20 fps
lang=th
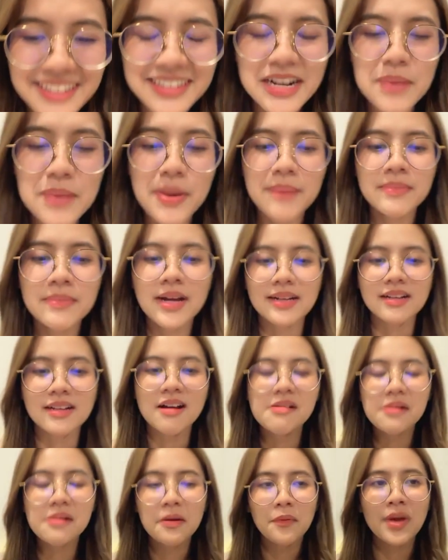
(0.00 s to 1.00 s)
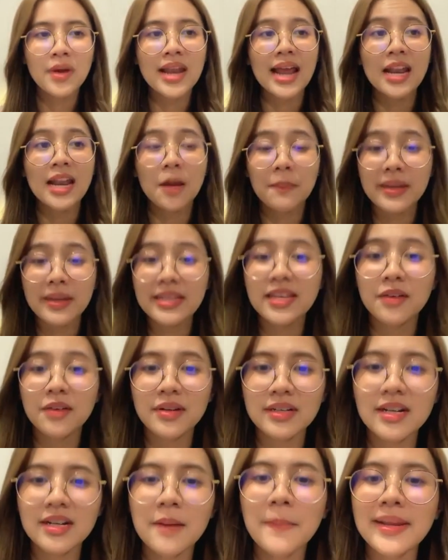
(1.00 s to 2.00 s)
คือมันเหมือนก็เวลาเราไปเที่ยว
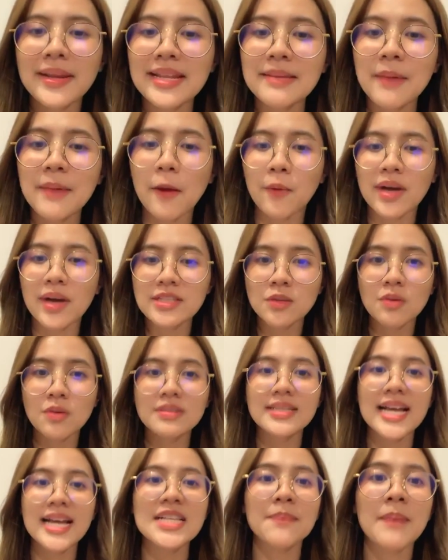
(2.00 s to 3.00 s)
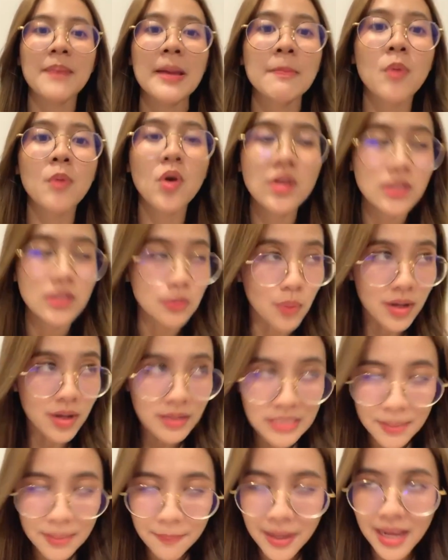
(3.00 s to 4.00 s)
คือไม่ได้แบบว่าจงใจจะไปบนหรือว่า
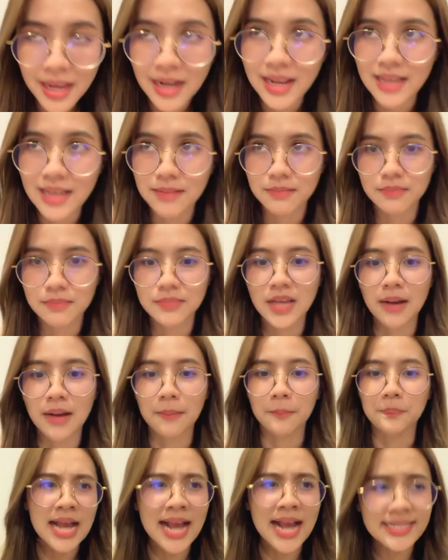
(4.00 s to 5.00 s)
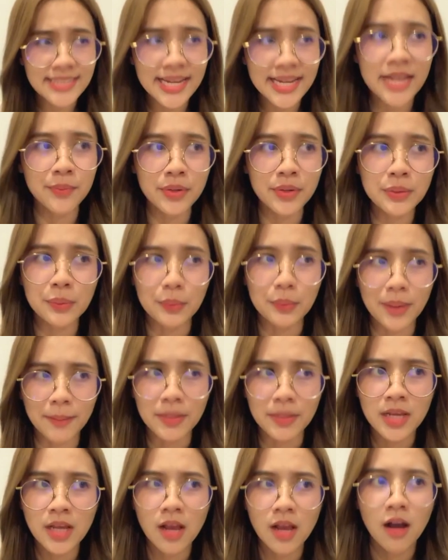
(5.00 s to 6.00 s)
จะไปอะไรอย่างอาจจะเห็นว่าหนูแบ
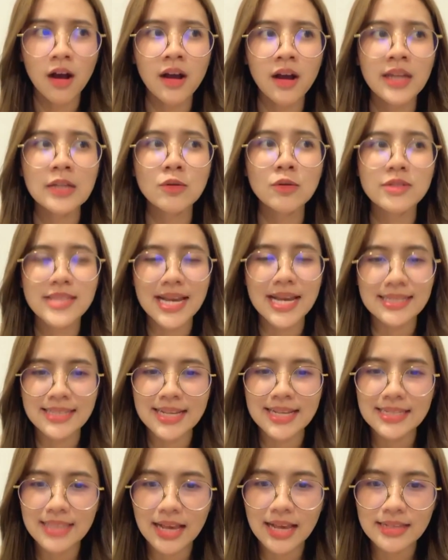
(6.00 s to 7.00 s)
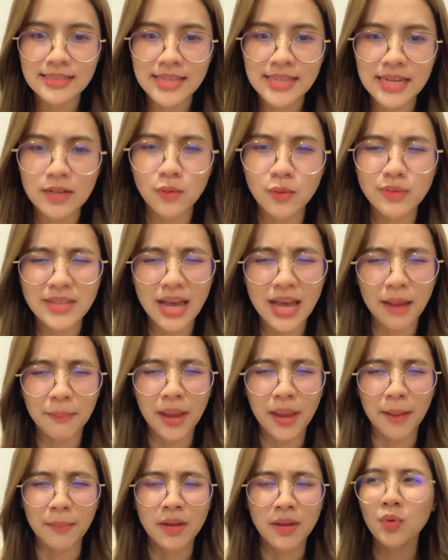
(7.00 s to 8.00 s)
บเฮ้ยรู้จักสิ่งศักดิ์สิทธิ์รู้จัก
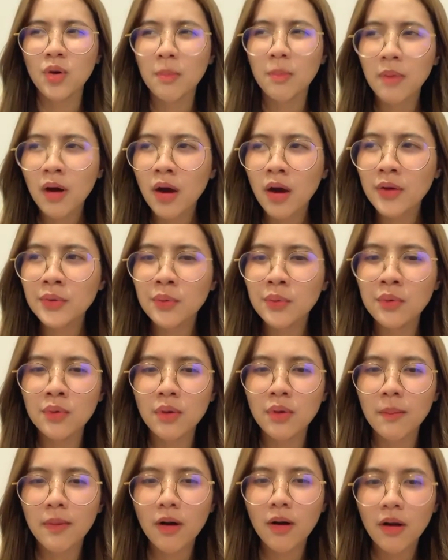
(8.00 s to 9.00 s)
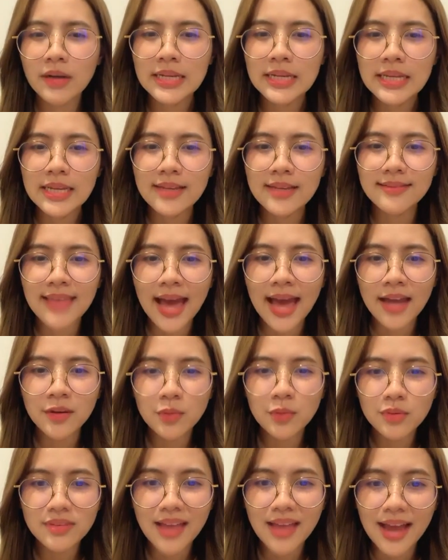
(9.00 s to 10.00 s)
แบบหลวงพ่อนู่นหลวงพ่อนี่ตา
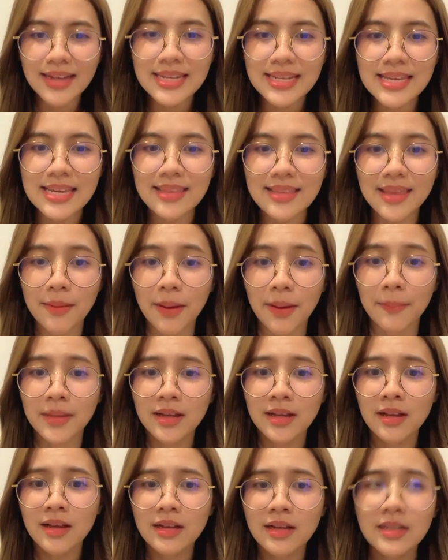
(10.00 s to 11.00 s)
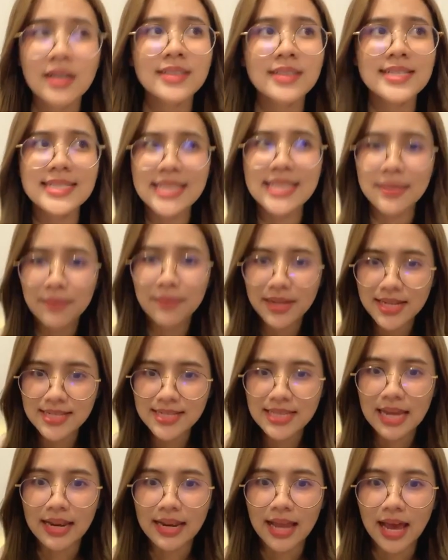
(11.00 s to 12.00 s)
นู่นตานี่แต่แบบคือจริง ๆไม่ได้
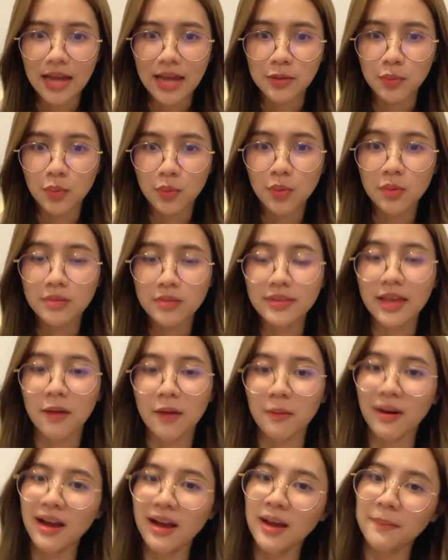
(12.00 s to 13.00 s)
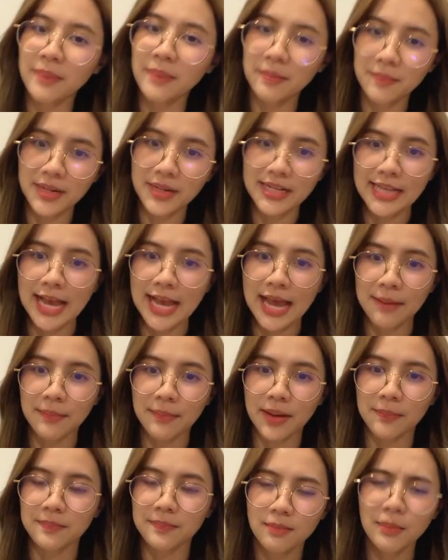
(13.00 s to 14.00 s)
สรรหาทุกคนแต่ว่าเป็นเป็นการ
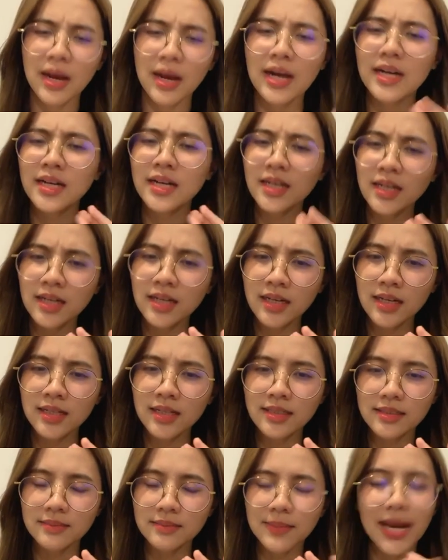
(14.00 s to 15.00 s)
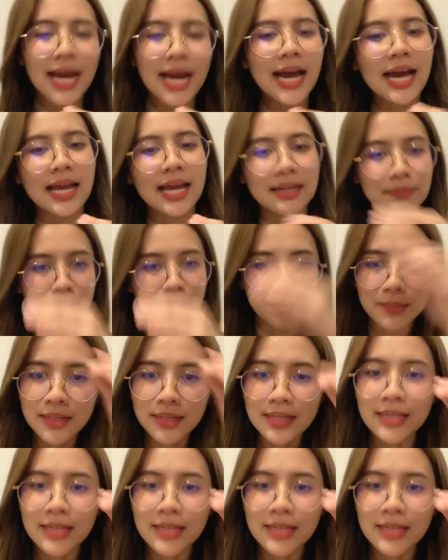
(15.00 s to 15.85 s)
แบบบังเอิญผ่านแบบ